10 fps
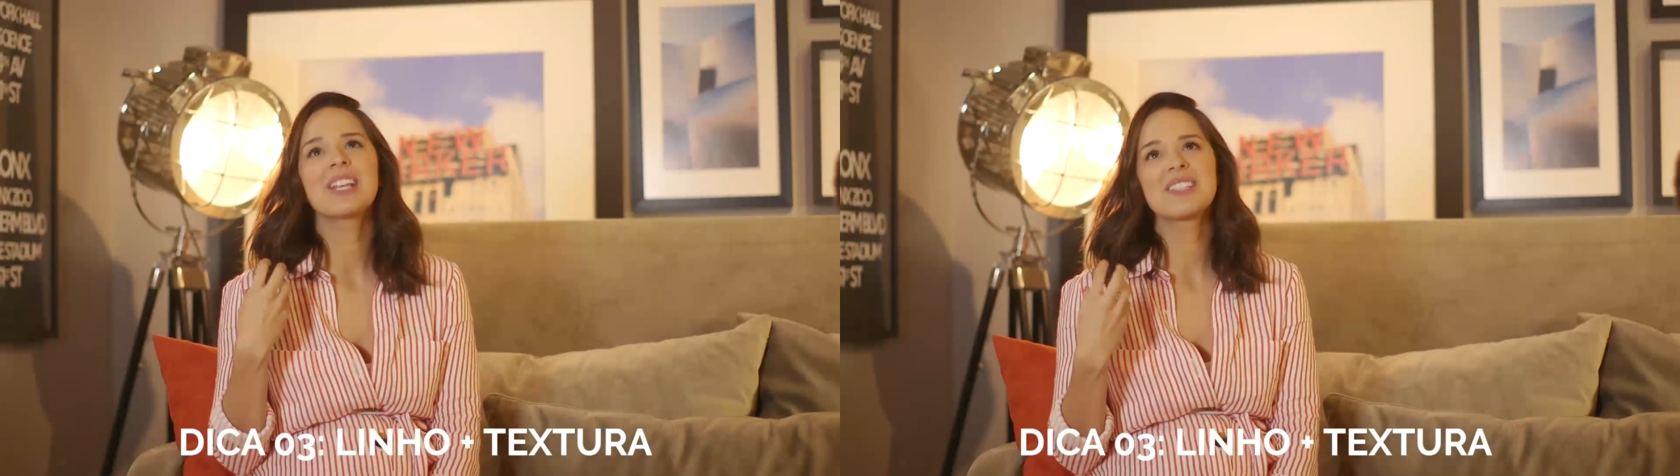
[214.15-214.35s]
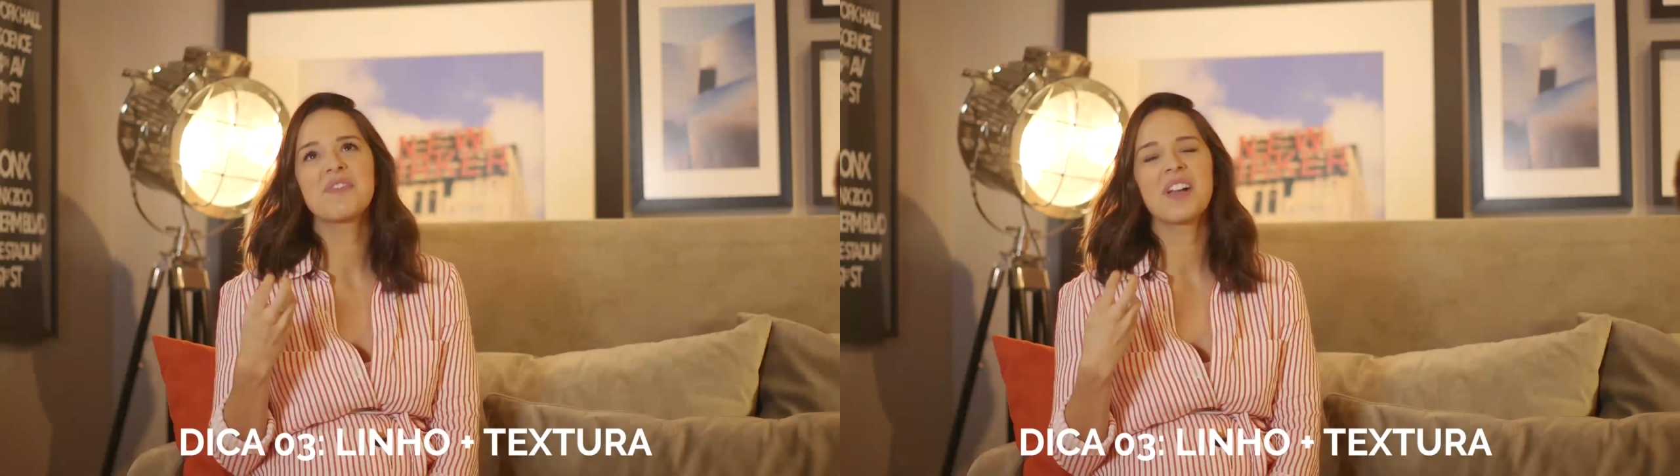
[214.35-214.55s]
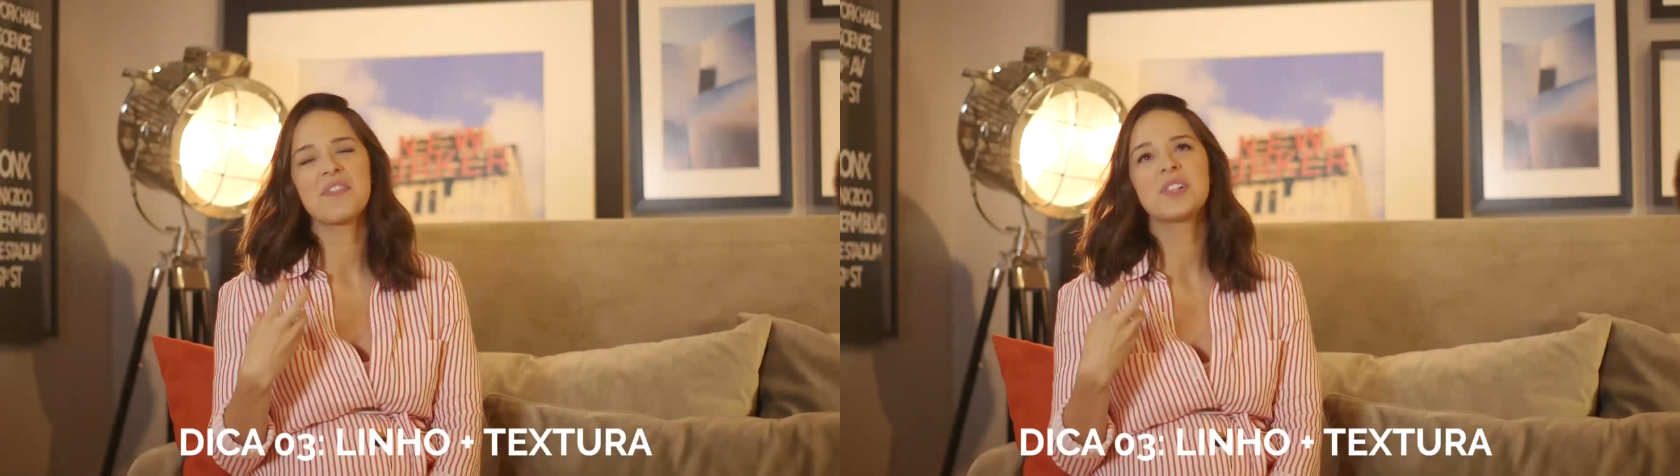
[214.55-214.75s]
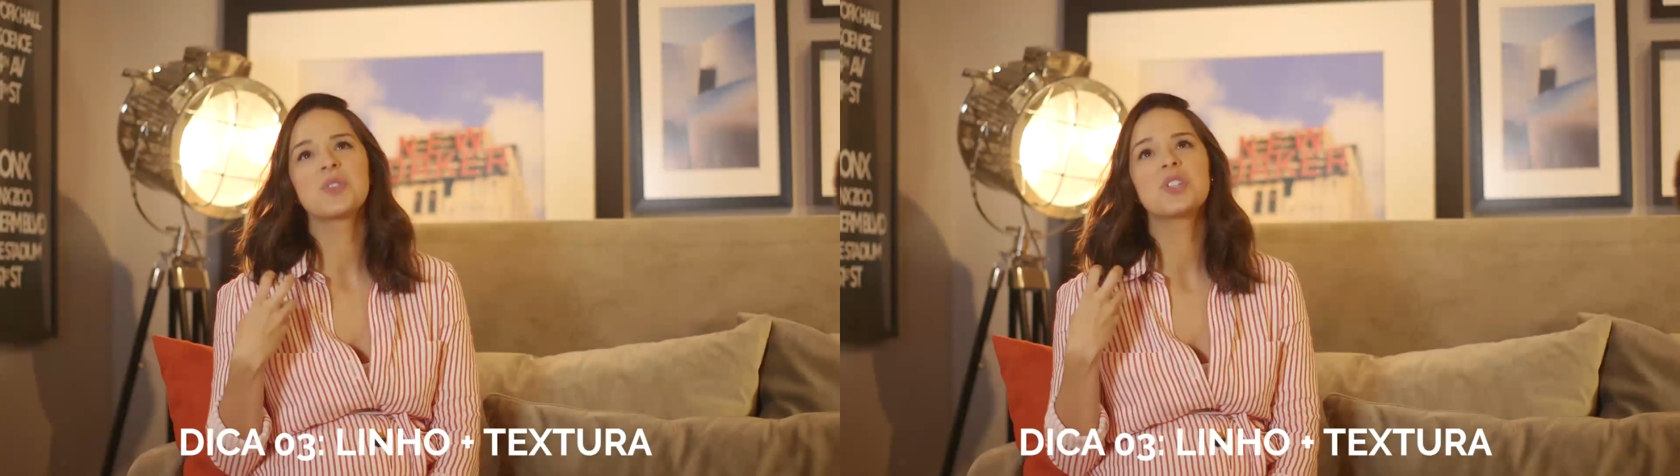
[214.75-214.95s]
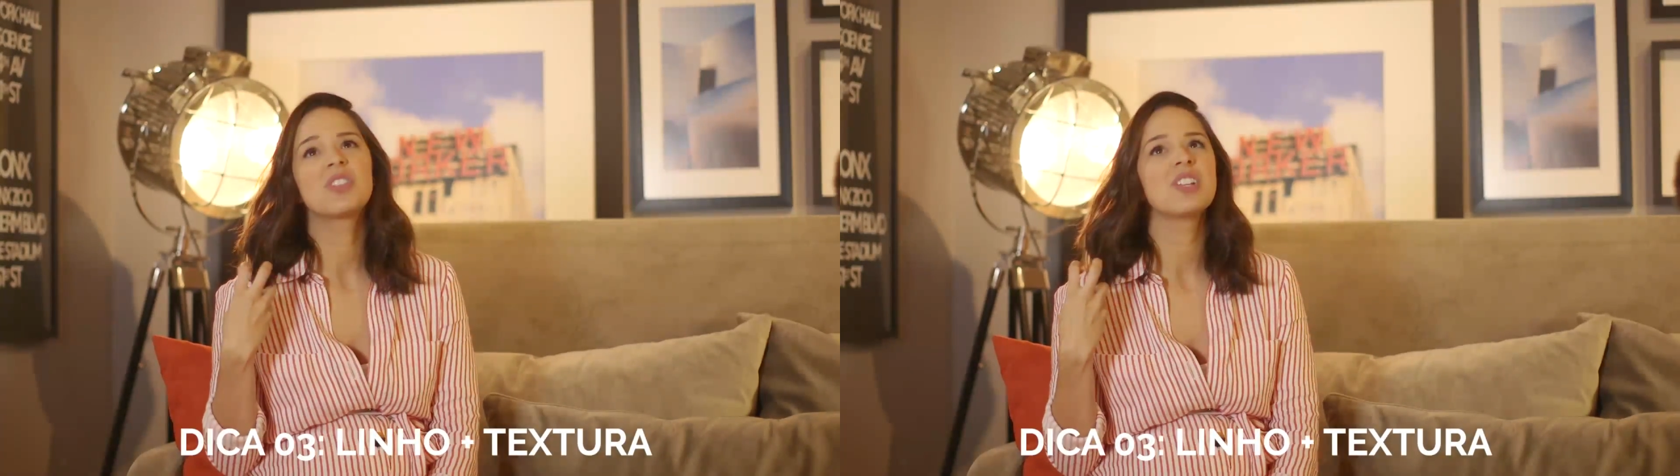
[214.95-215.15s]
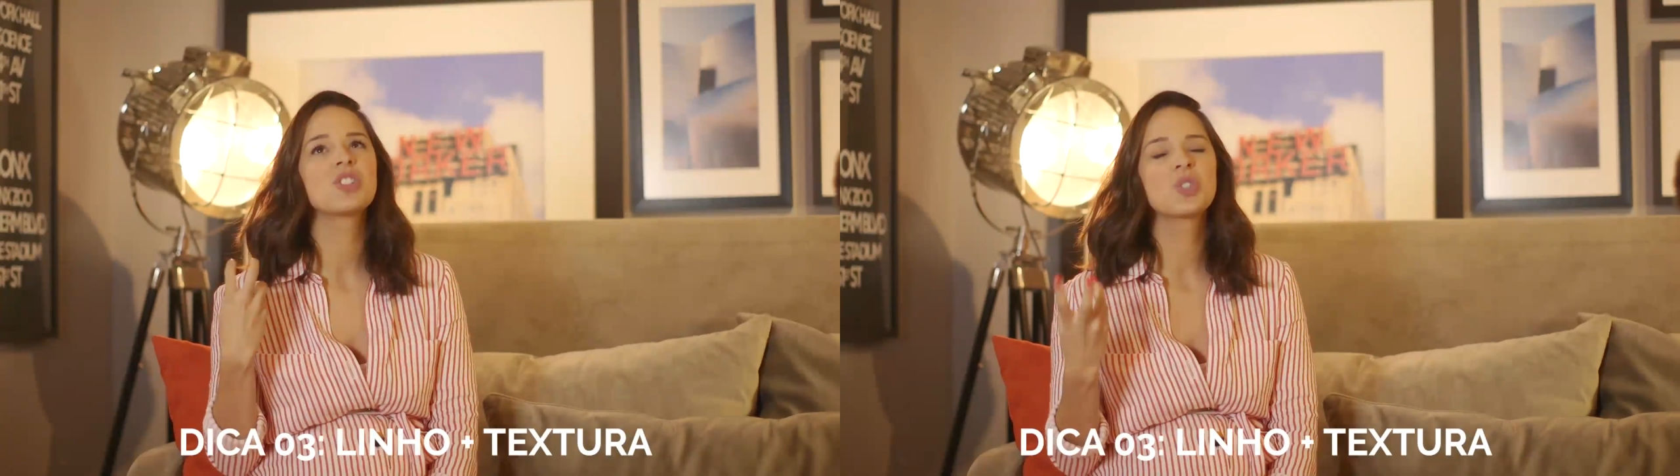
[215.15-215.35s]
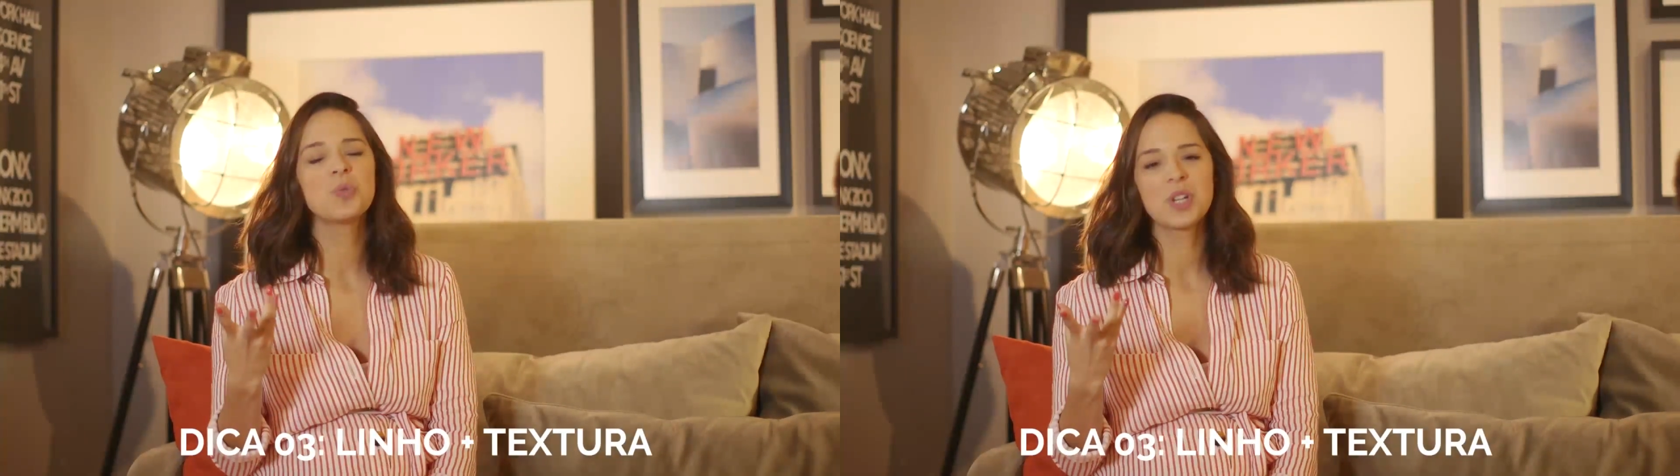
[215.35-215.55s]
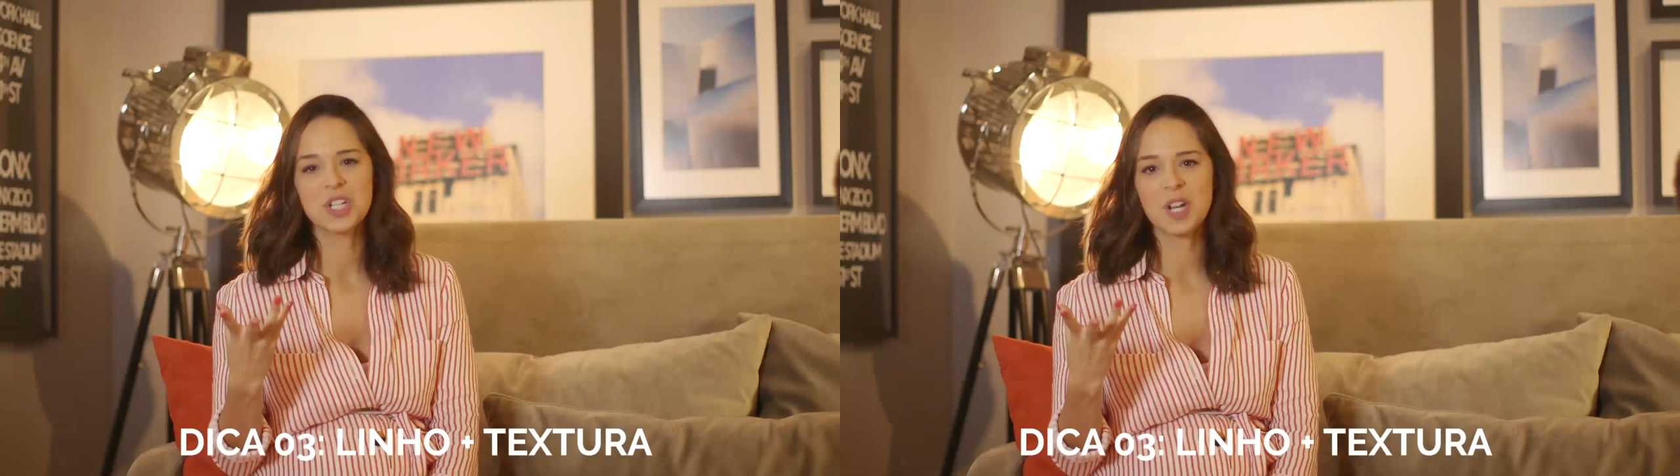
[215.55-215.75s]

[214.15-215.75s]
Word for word: que você fica falando de textura,